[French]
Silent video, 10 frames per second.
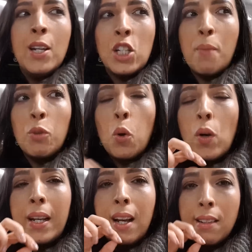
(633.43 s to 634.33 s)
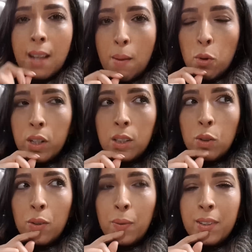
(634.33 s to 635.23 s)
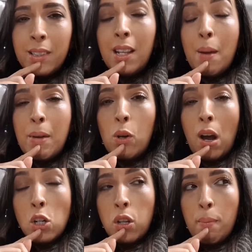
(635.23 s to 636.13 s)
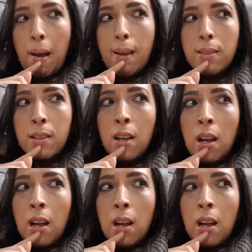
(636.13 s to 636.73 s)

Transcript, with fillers: J'aime trop les glaces à Amorino. Si t'es là, Malora, je t'embrasse.